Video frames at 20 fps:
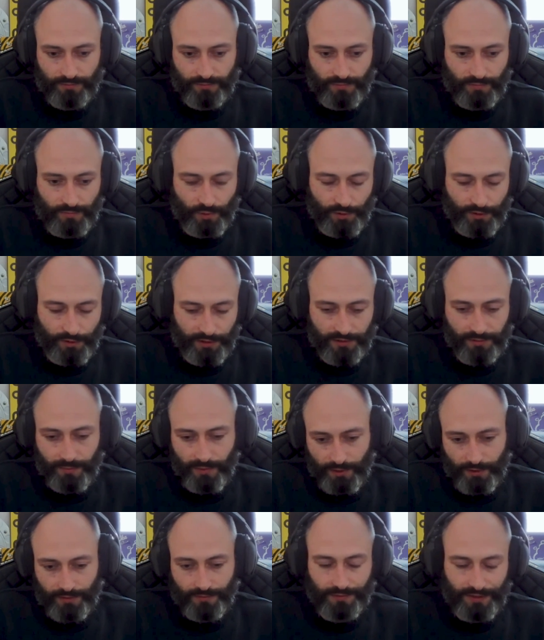wollen das
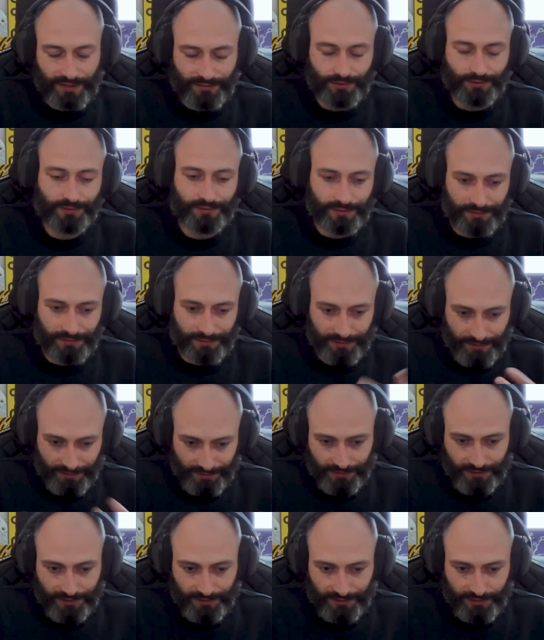mehr, also diese
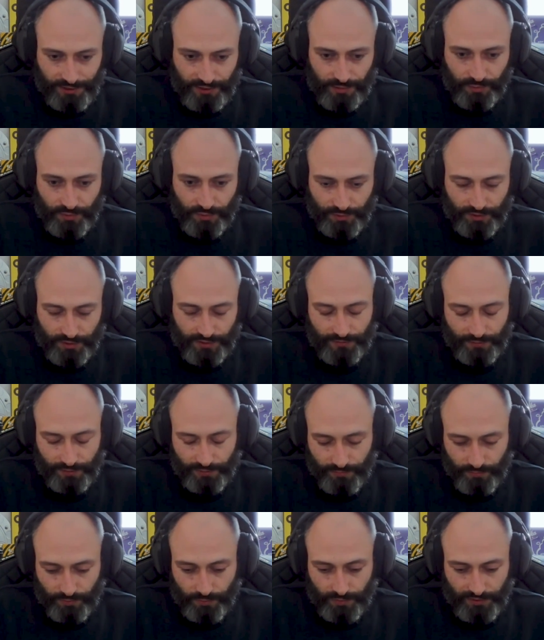intrinsische
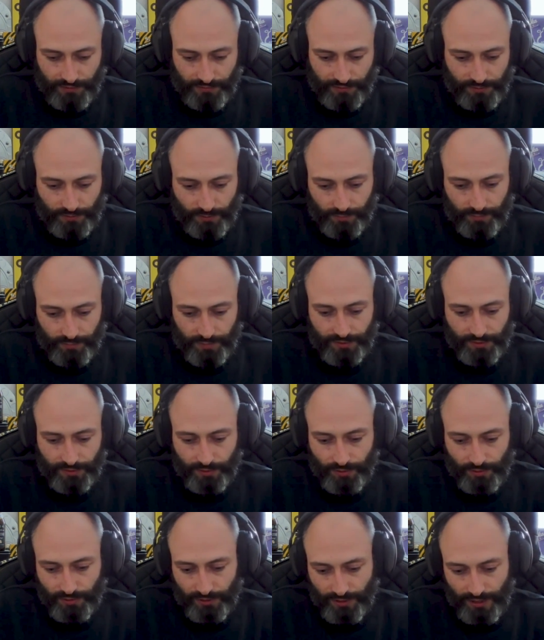Motivation muss
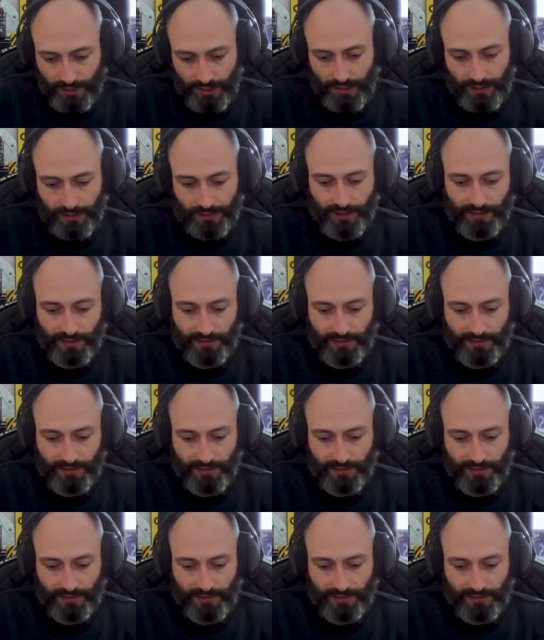natürlich da